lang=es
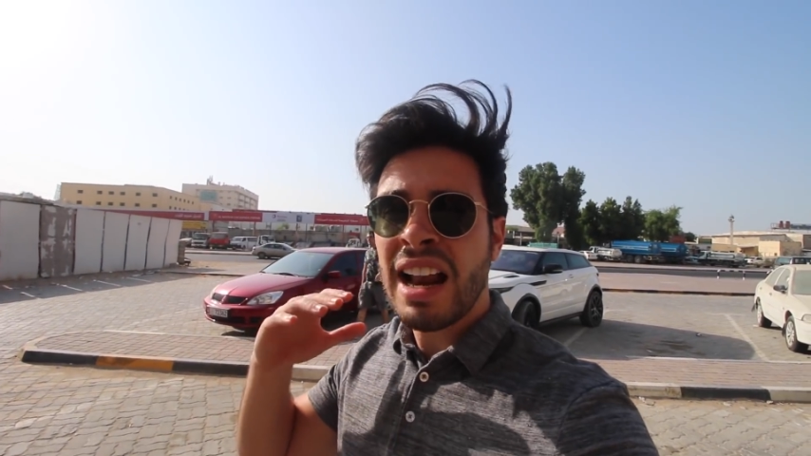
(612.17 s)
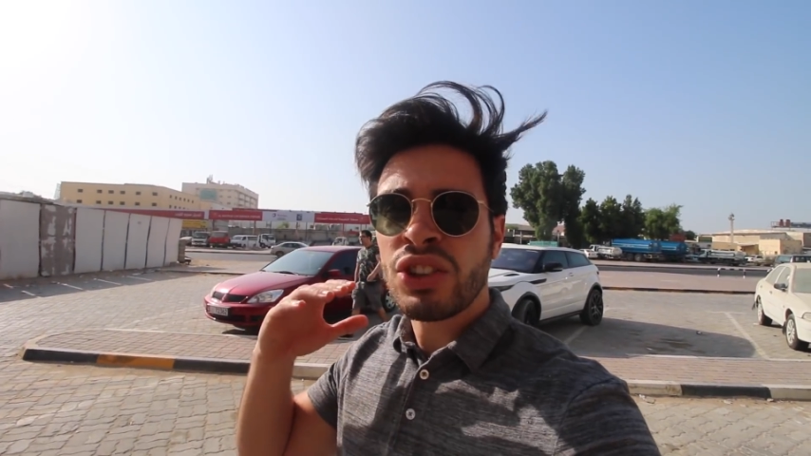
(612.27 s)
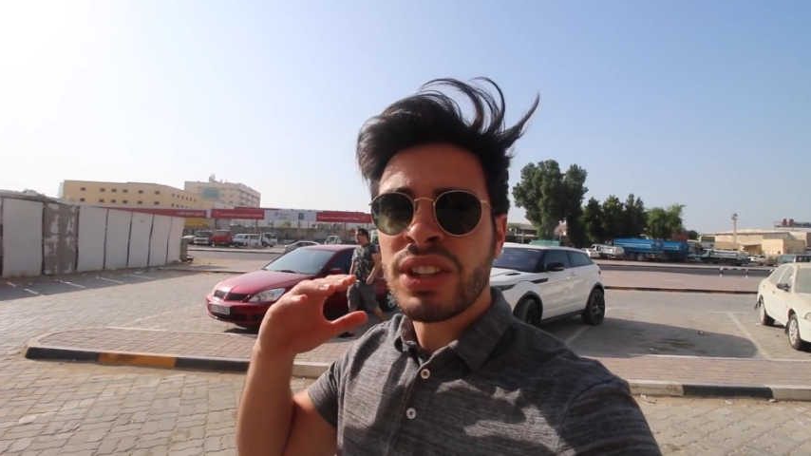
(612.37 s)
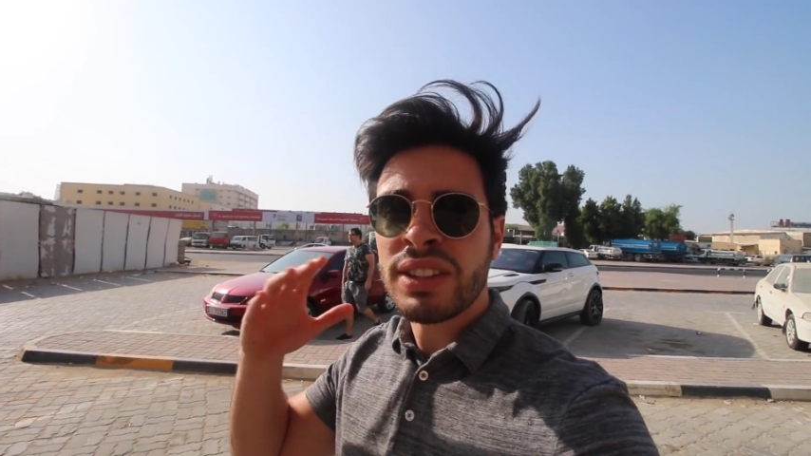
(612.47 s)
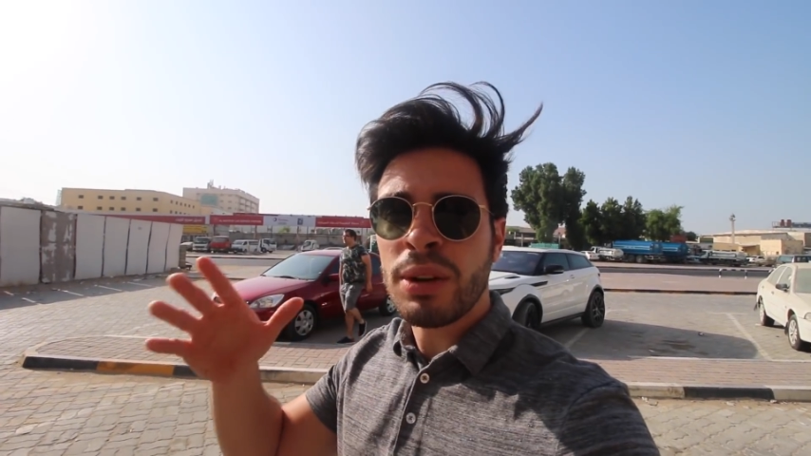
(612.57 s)
a
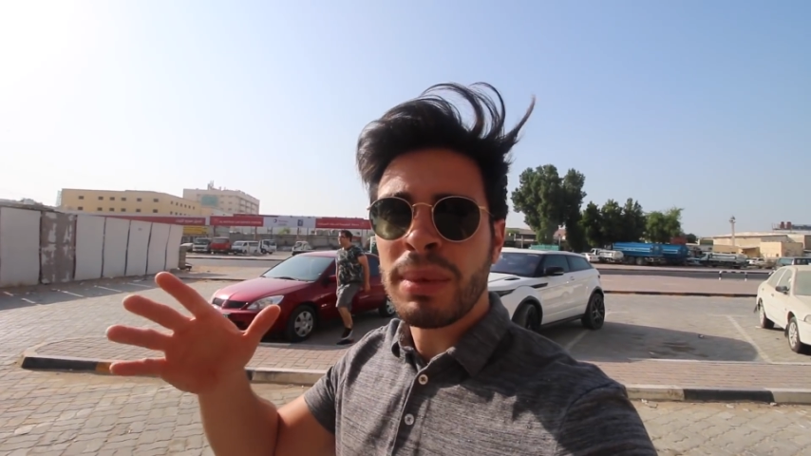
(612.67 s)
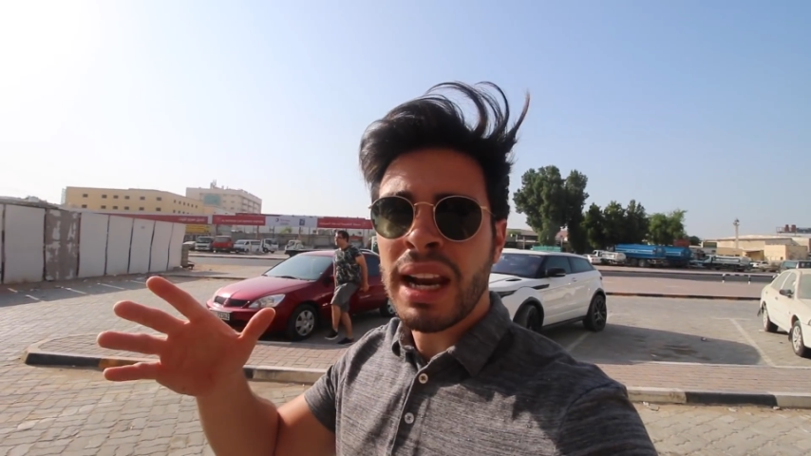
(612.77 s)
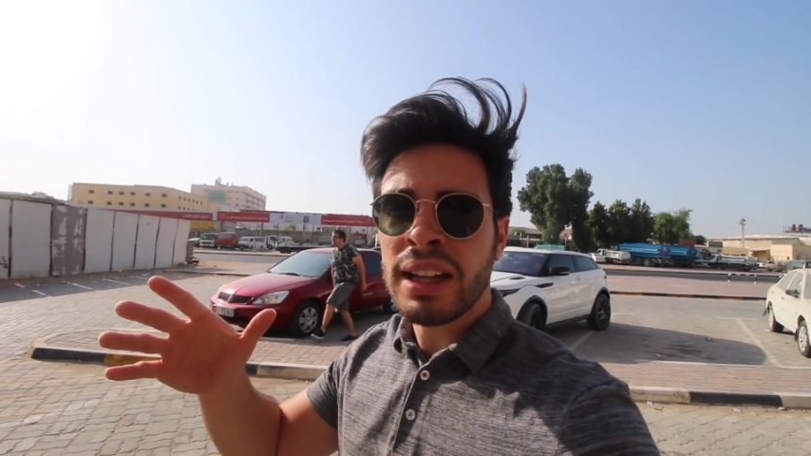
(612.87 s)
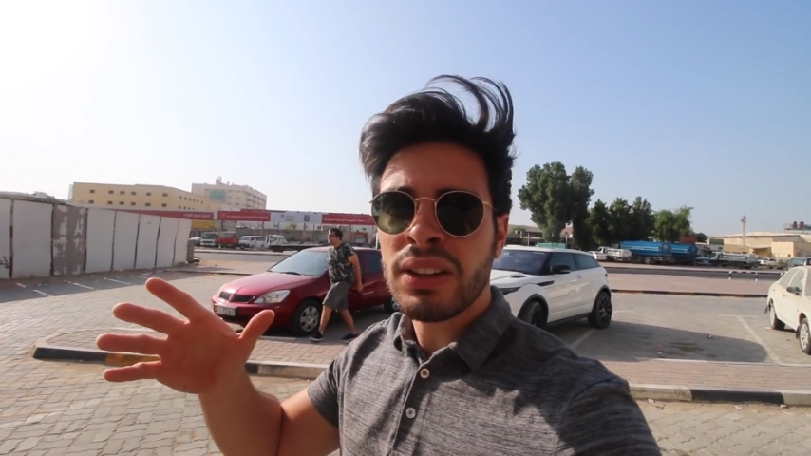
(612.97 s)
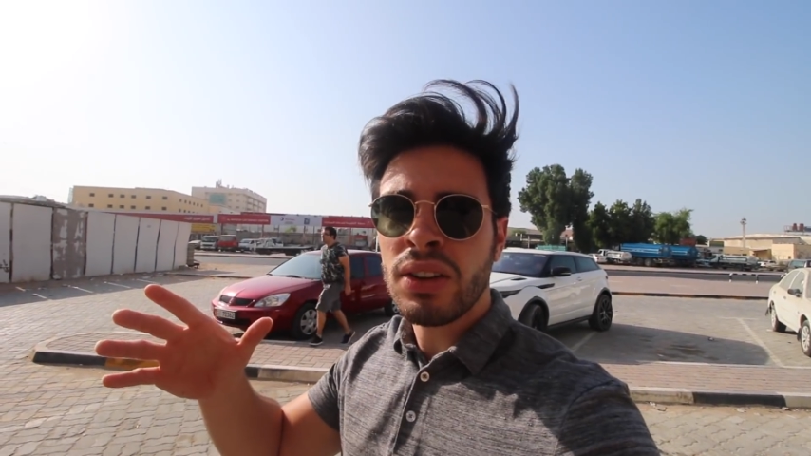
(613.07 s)
los que estoy
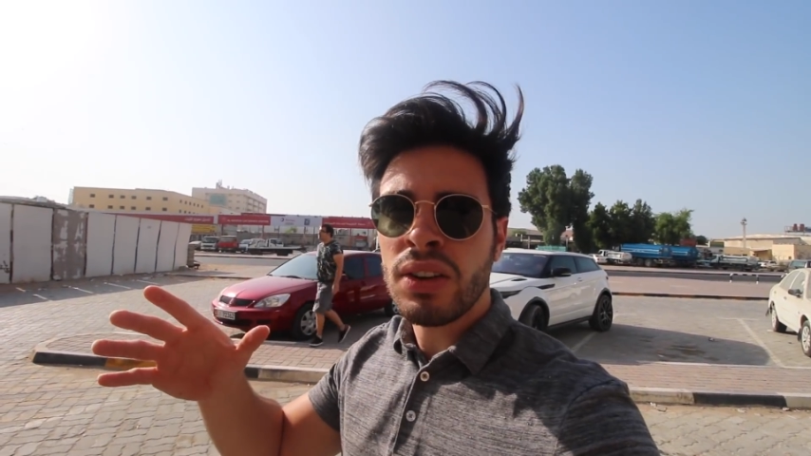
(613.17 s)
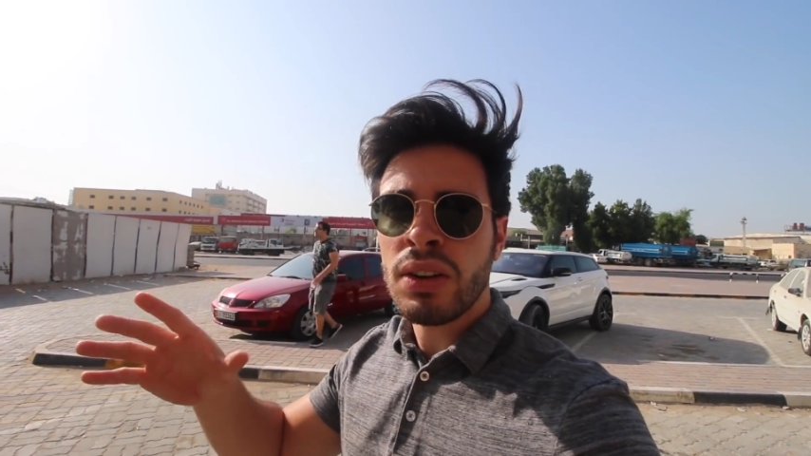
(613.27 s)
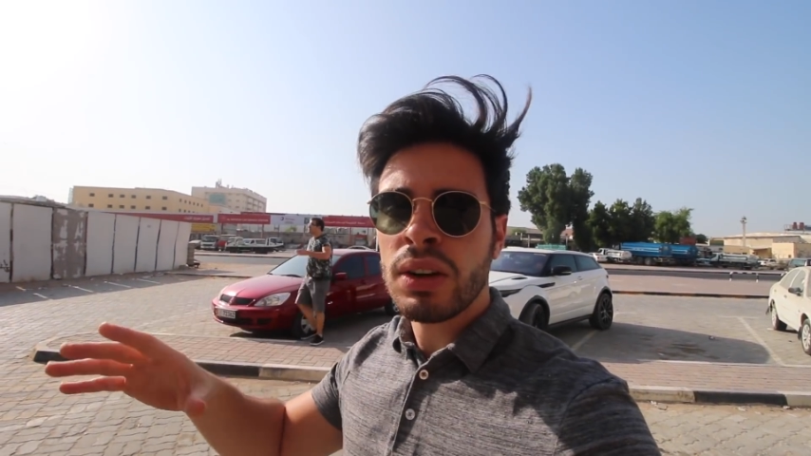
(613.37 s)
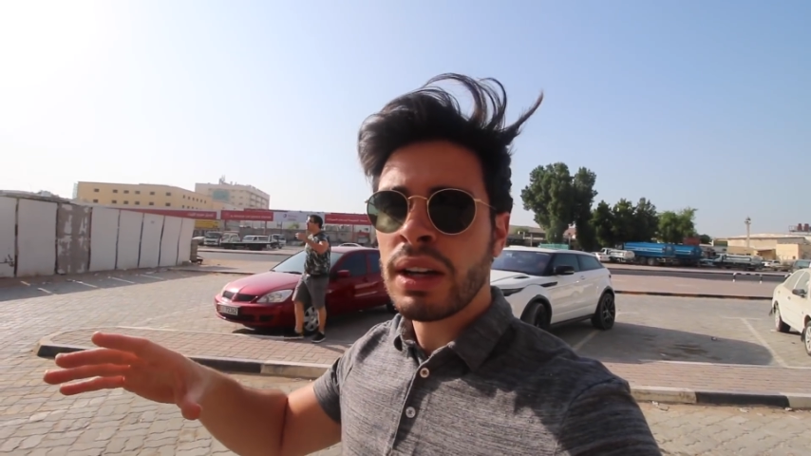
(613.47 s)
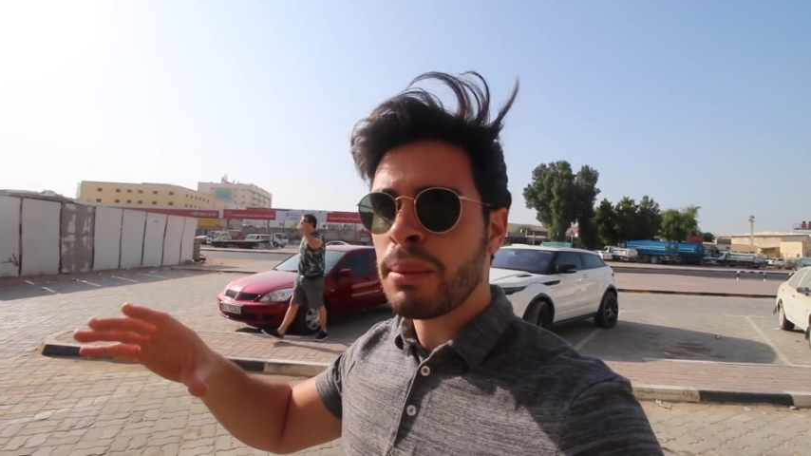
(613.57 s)

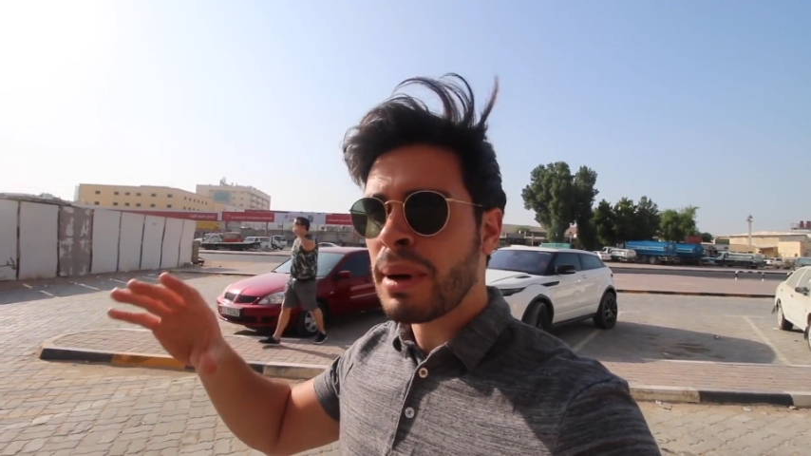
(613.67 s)
mirando eh,